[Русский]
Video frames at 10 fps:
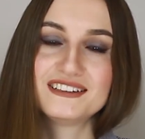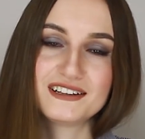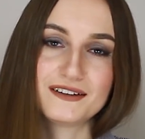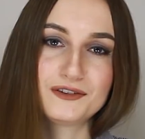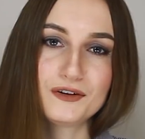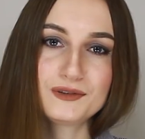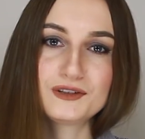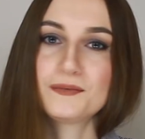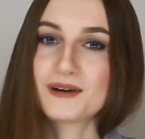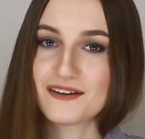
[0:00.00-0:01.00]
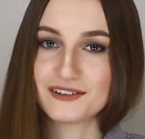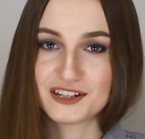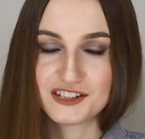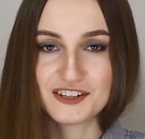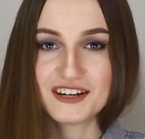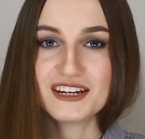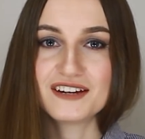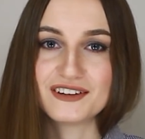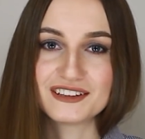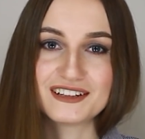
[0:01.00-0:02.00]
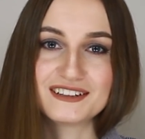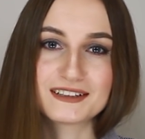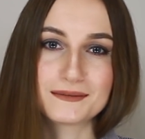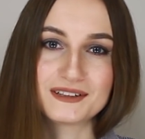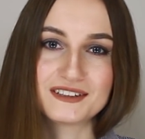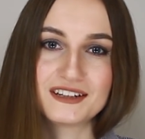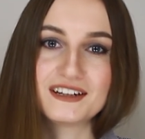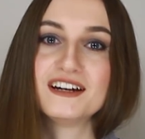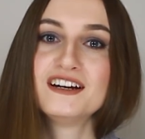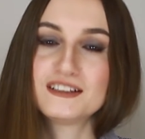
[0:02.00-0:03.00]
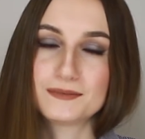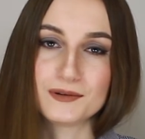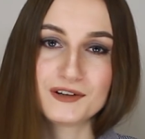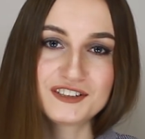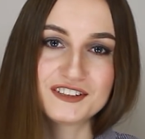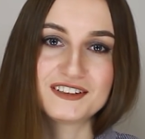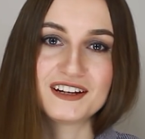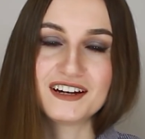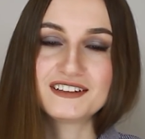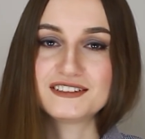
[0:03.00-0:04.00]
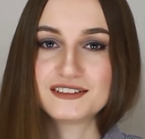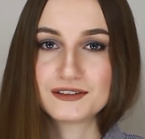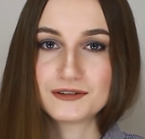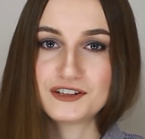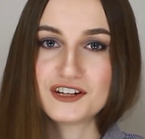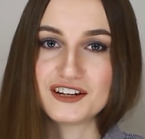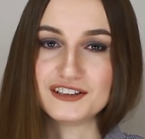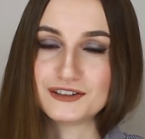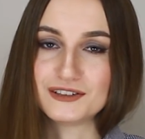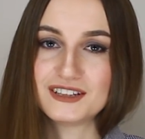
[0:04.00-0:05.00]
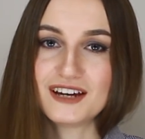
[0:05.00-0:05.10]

Дело в том, что правила чтения в английском языке сплошь состоят из исключений, что